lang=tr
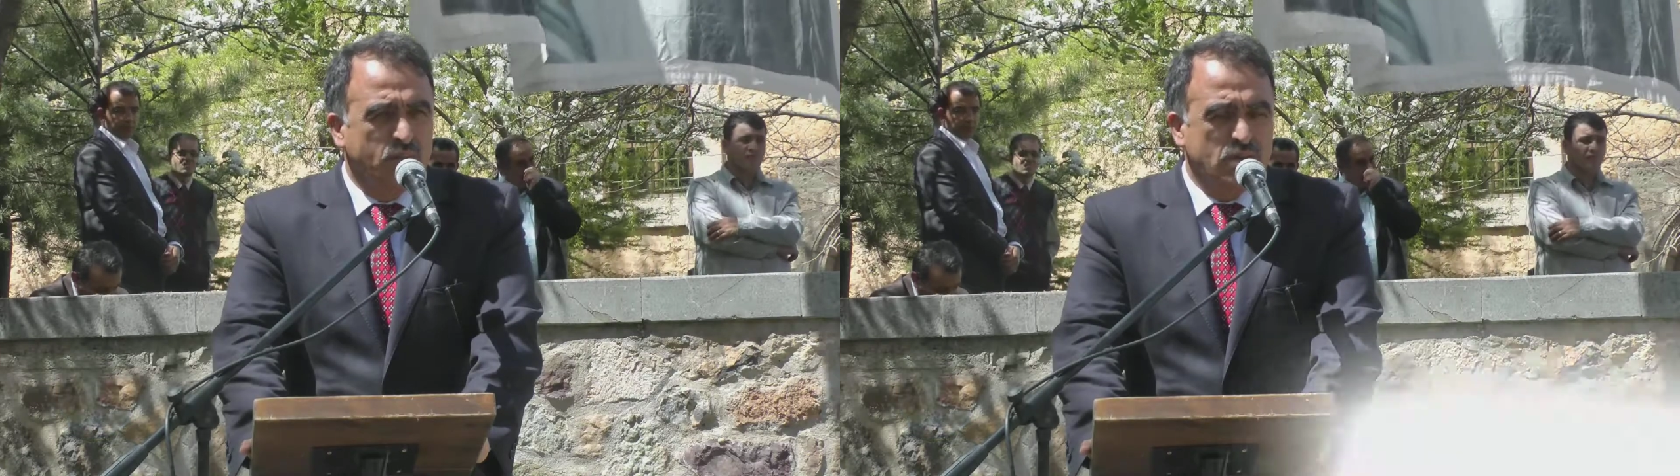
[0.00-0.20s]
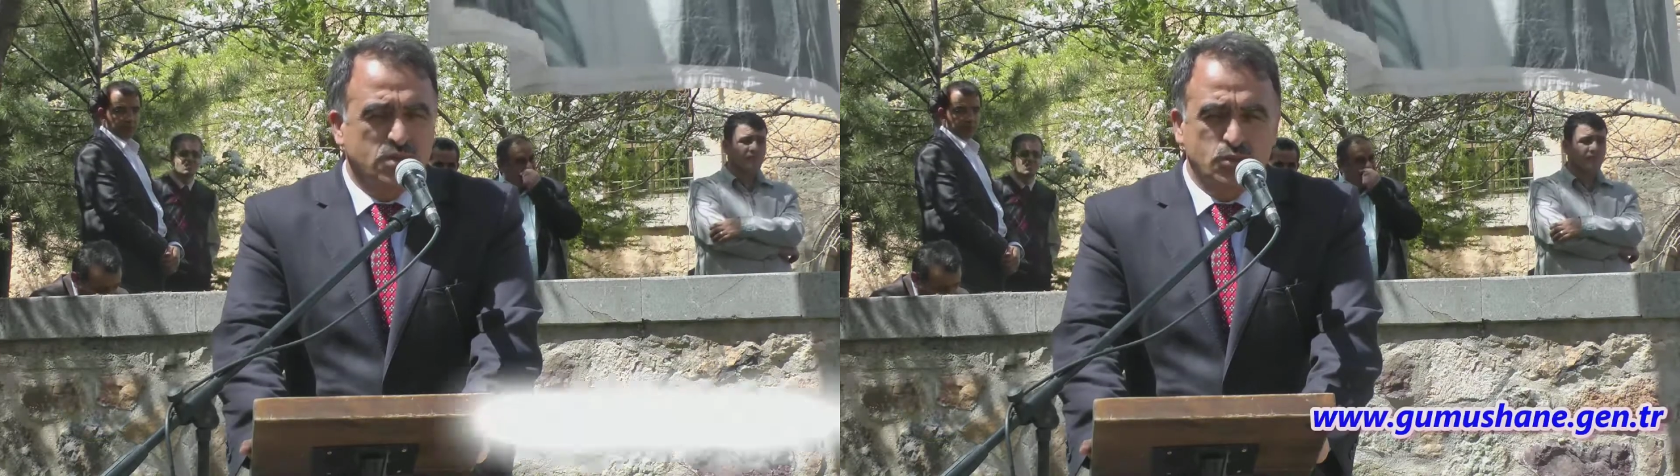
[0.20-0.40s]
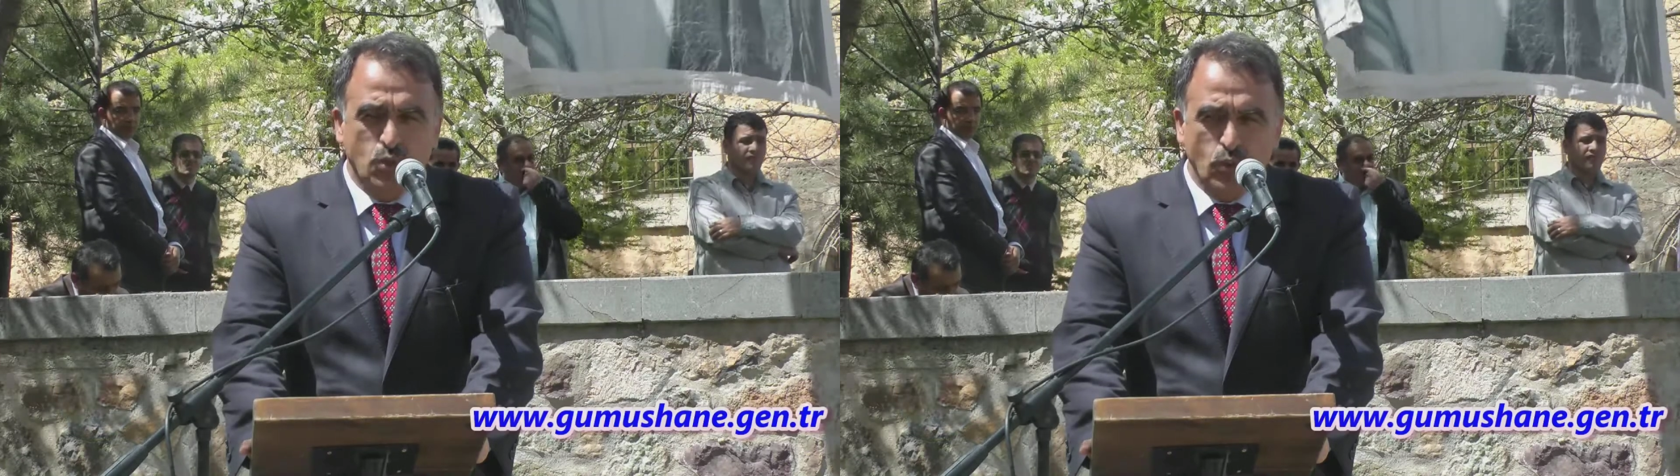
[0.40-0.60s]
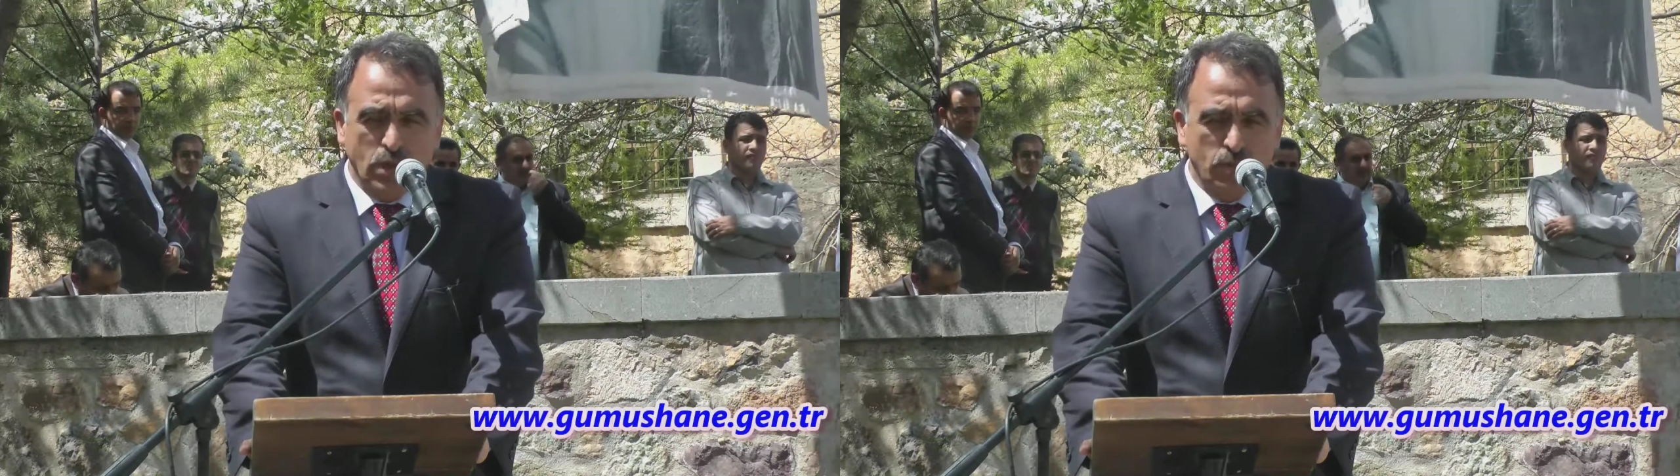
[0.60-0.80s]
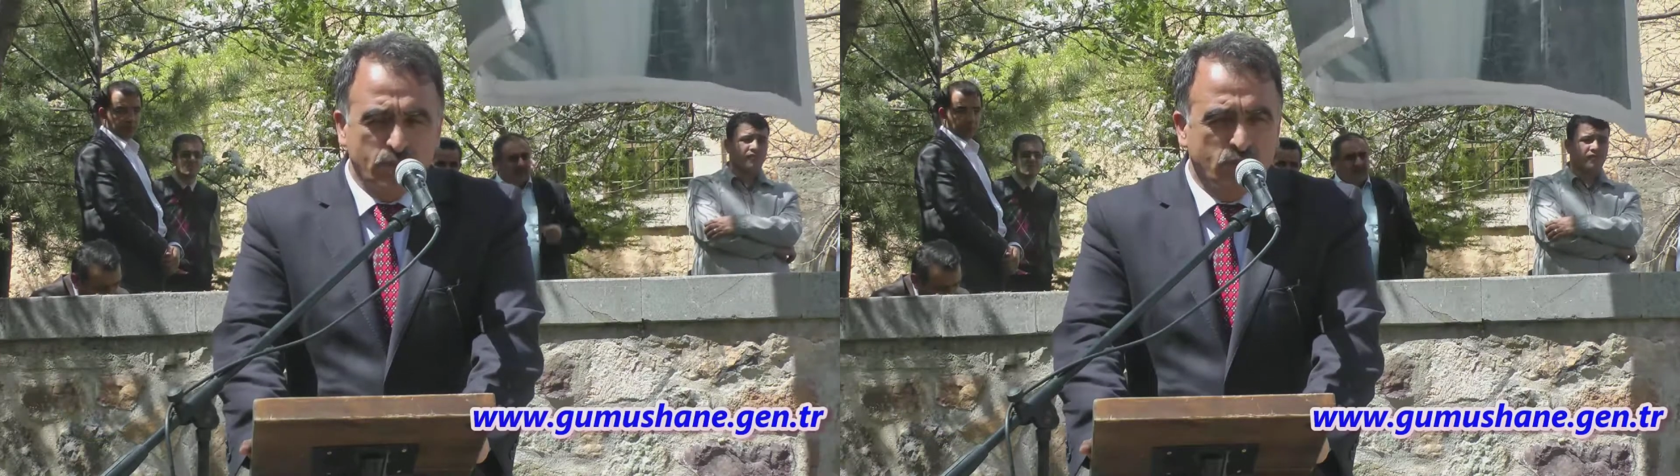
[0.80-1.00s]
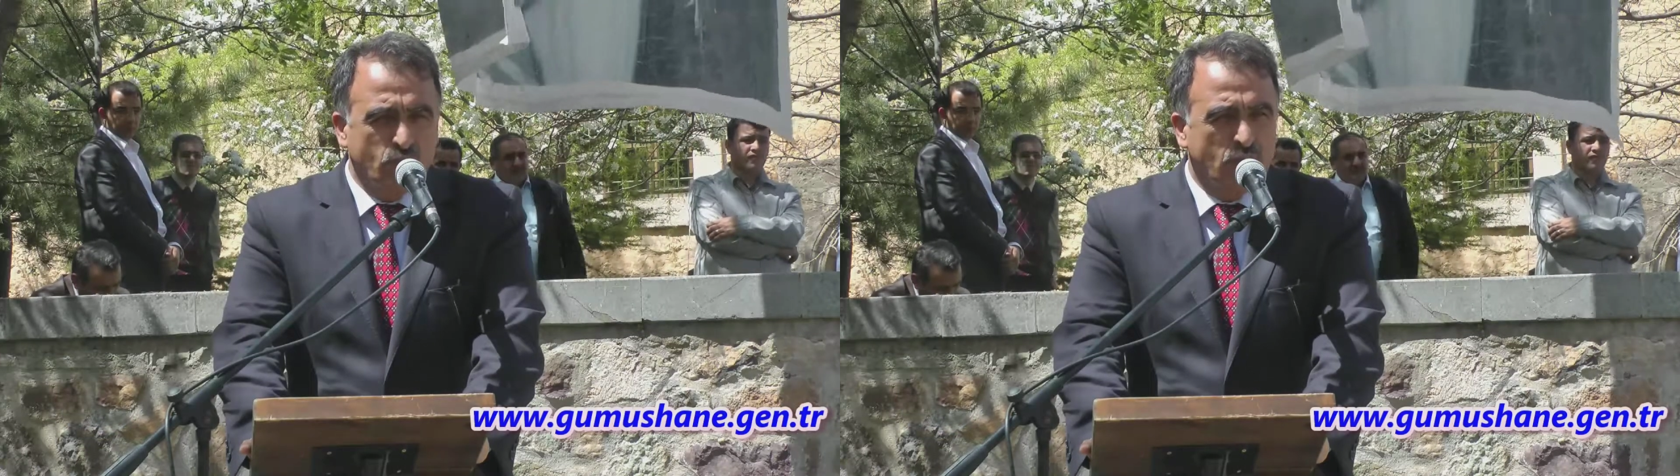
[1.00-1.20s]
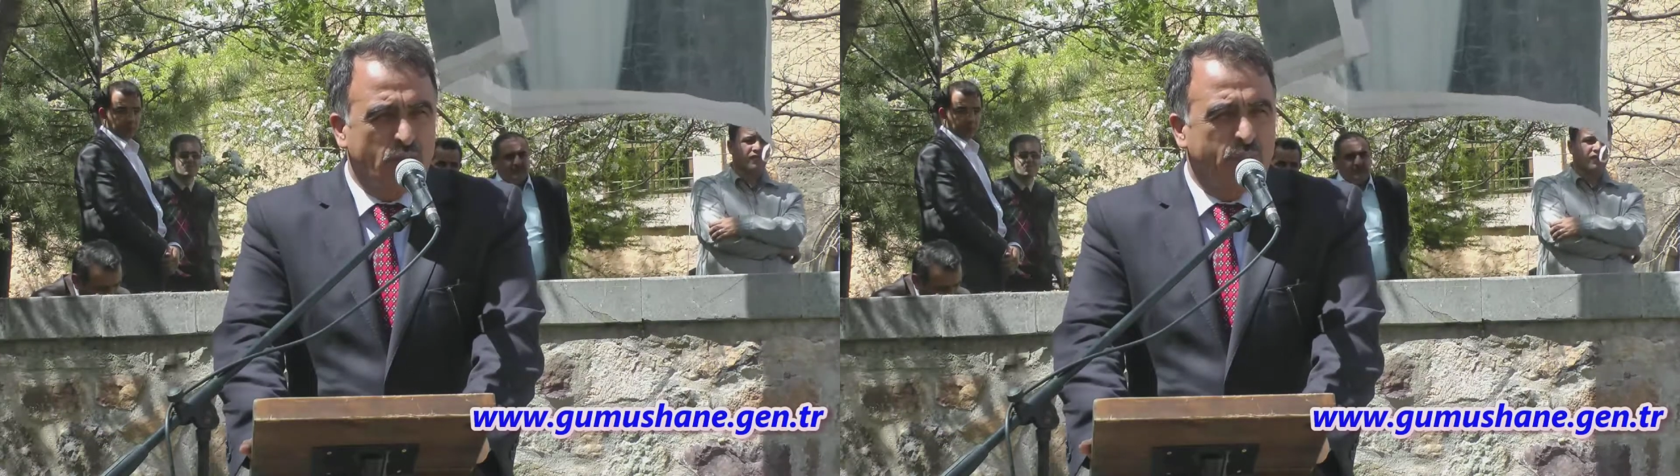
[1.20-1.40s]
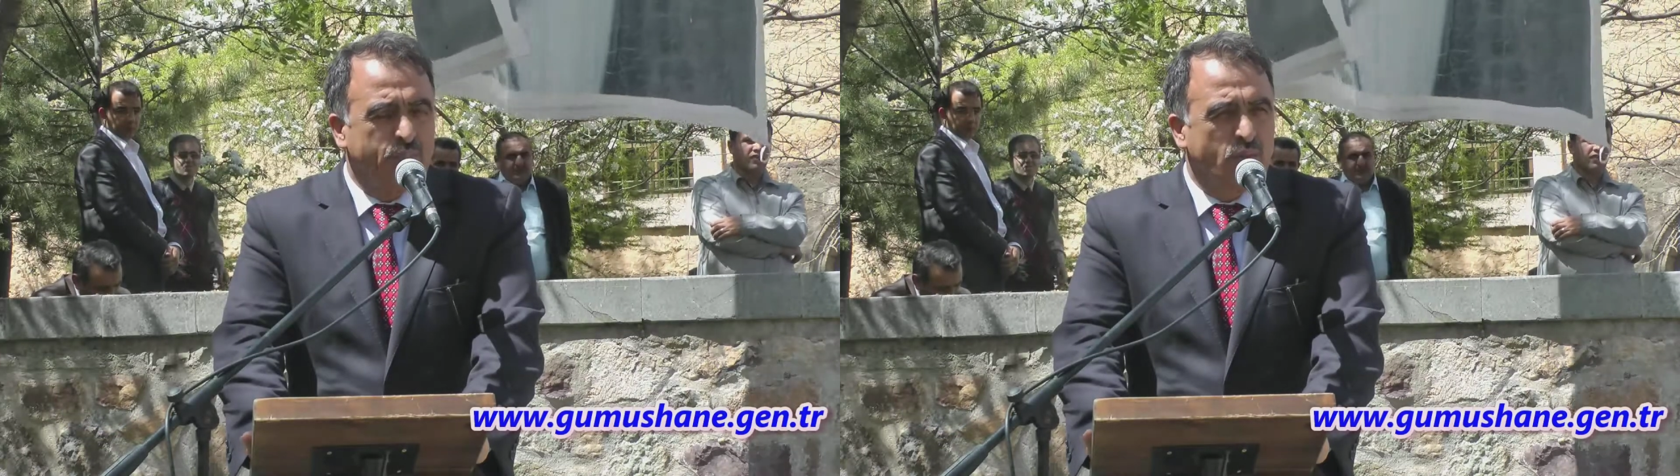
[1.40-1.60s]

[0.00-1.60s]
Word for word: bence çok önemli bir olay.